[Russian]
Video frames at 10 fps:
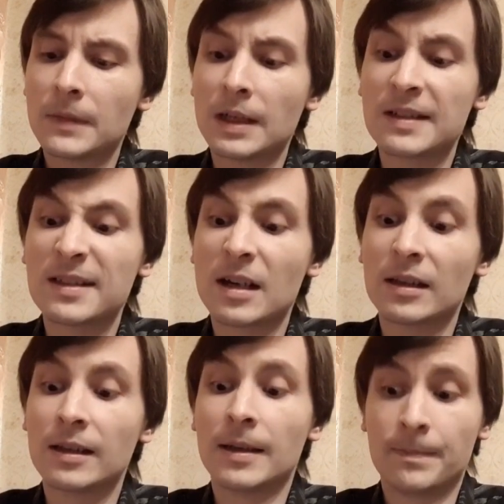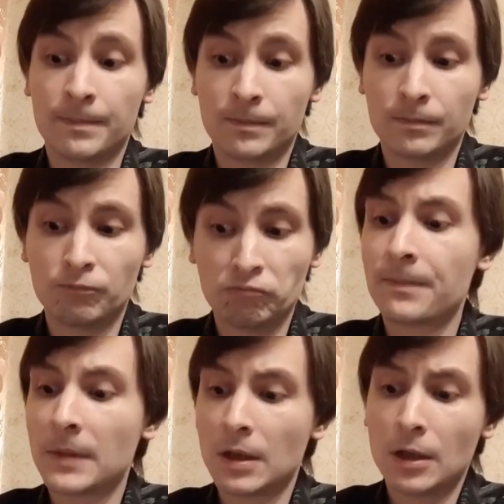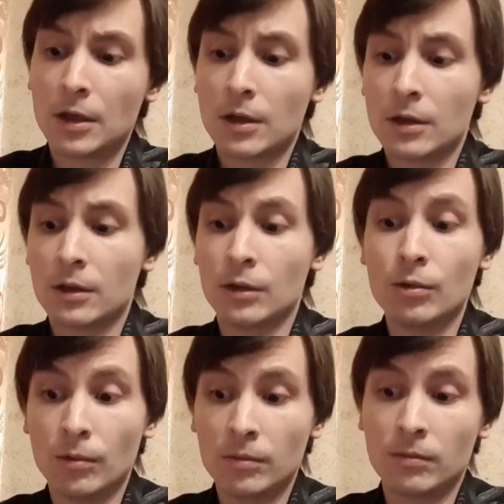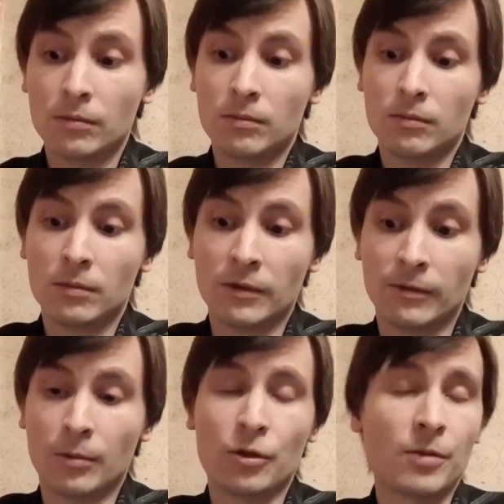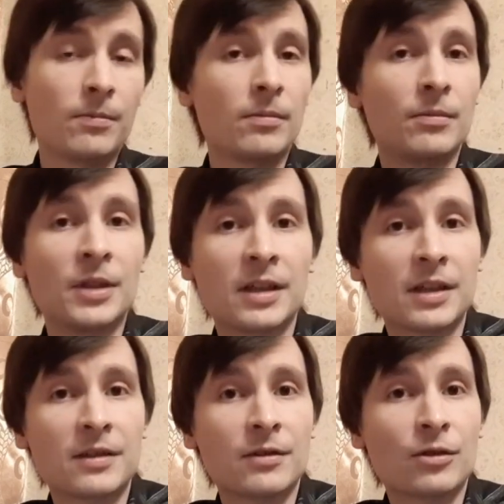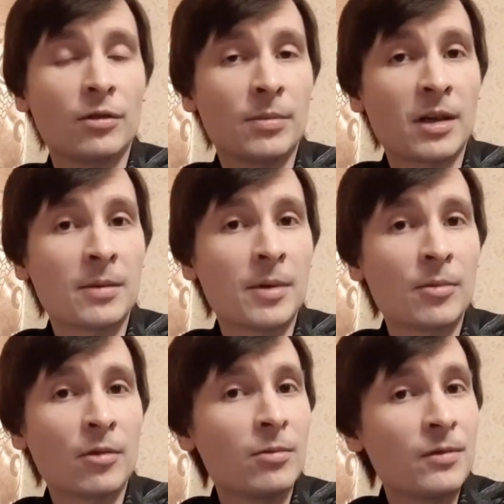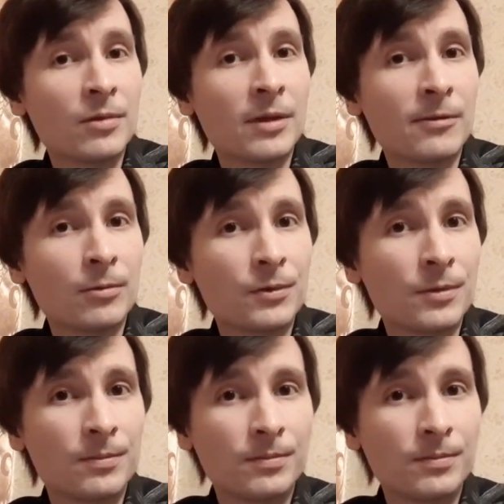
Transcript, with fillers: острота. Ну, в общем, мне кажется, что пора попробовать его на вкус.